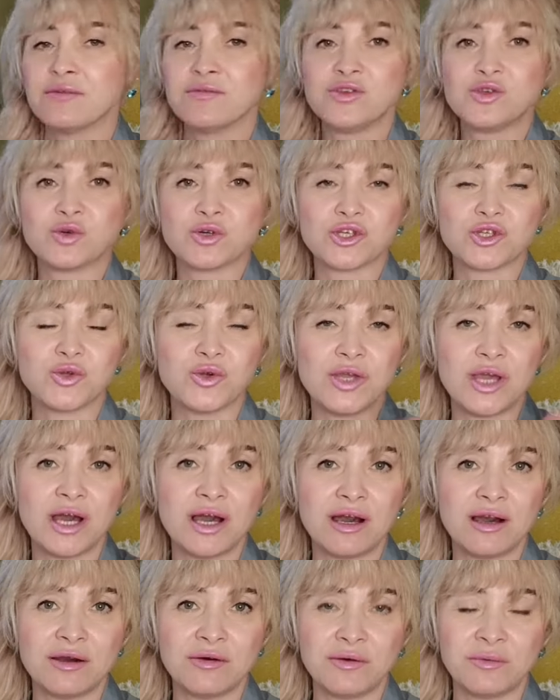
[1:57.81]
все, что
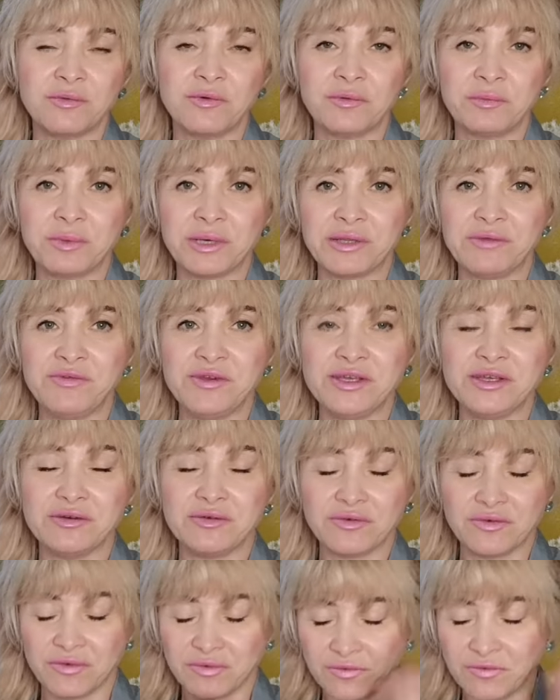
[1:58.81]
я э, под
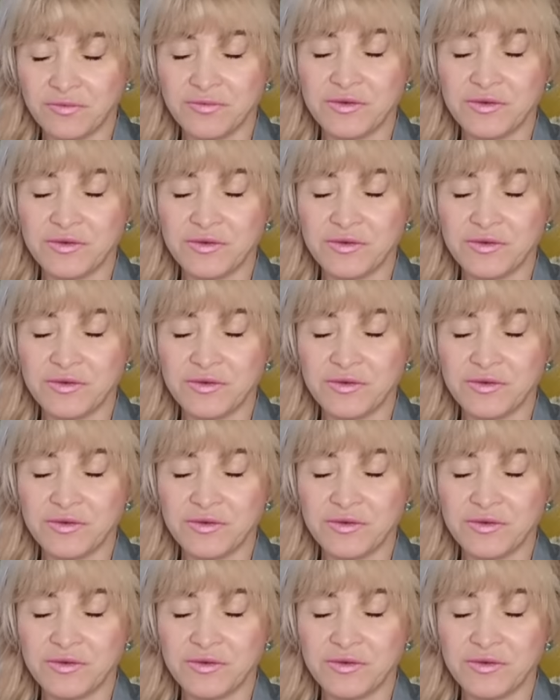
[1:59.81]
видео, в